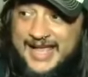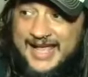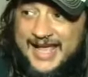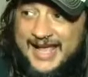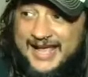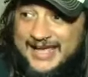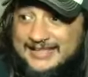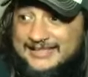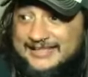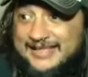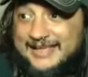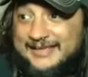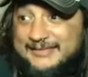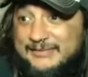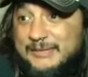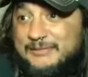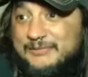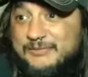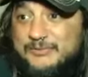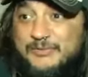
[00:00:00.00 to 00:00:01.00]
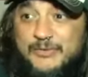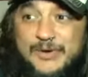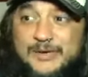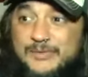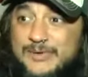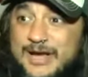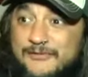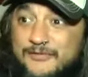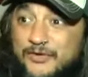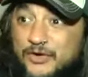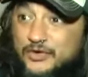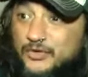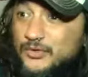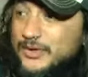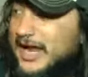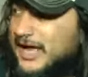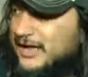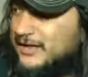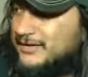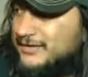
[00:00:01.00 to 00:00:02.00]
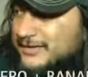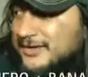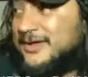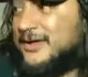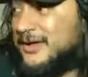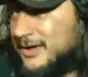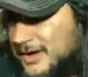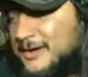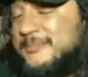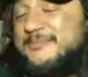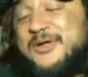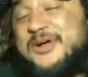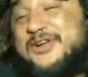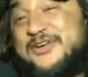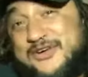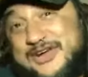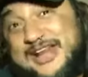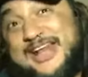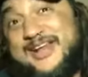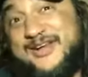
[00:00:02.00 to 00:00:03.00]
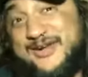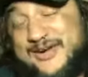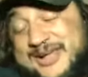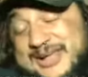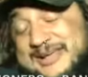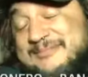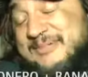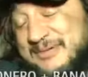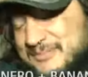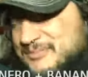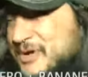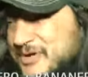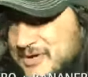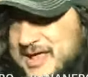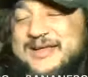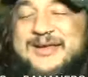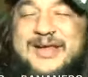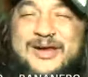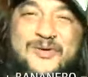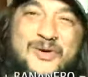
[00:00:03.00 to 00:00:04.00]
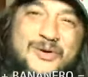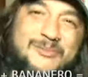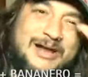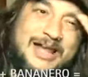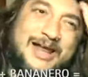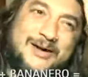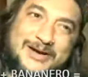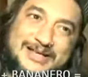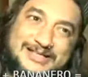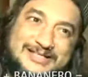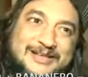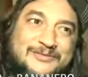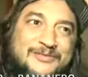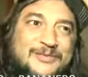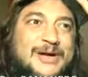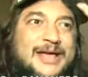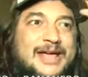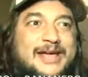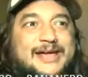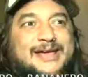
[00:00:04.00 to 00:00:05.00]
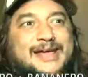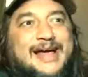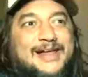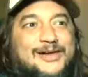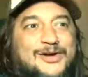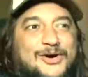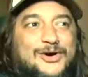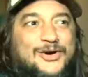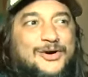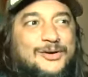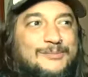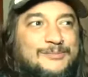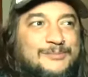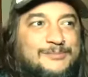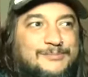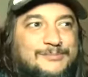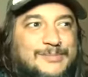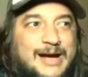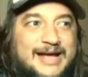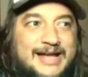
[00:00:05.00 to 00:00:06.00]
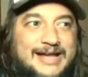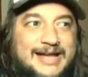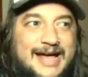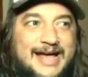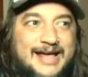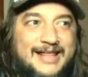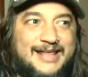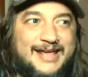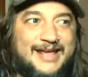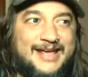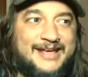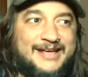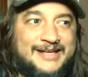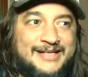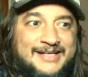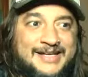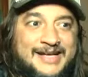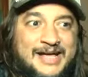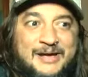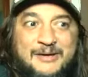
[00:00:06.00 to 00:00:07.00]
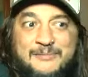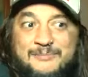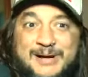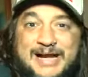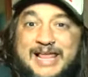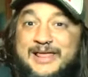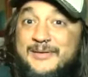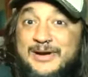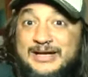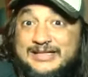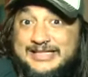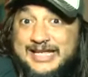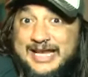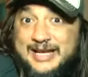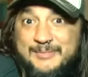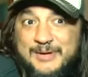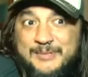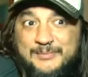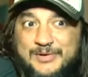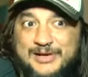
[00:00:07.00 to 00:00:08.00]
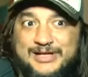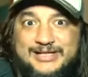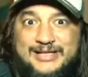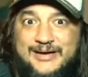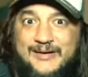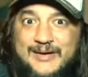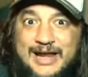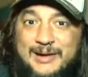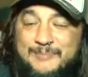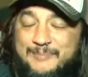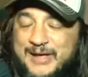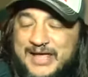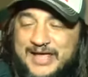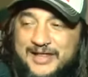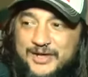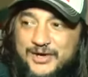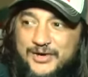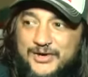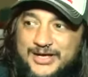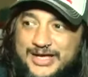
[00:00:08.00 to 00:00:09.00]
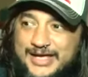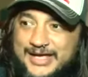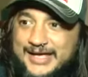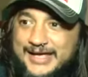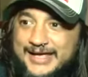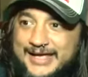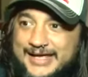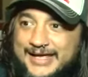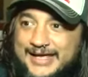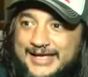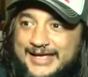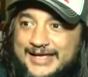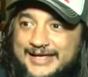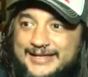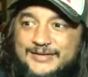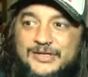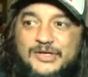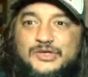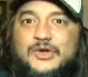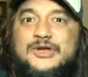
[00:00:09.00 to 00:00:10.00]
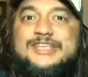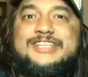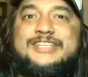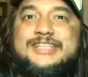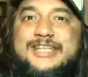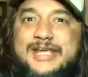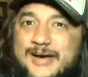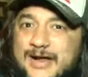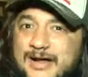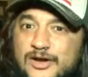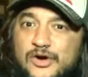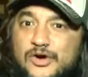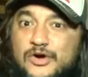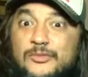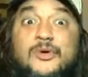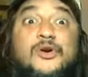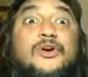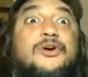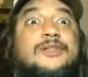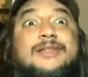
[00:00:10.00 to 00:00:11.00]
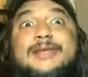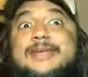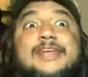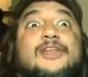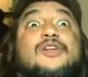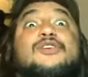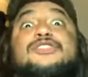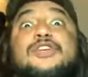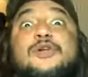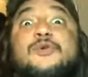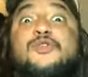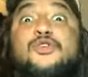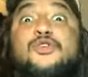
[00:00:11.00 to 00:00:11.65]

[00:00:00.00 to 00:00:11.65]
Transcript: este, fui una... Piononero. Eh, piononero, eh, muy bien el juego de palabras. Fue algo más que nada de para divertirme porque estaba al pedo y, no, no existía algo como de quiero ser un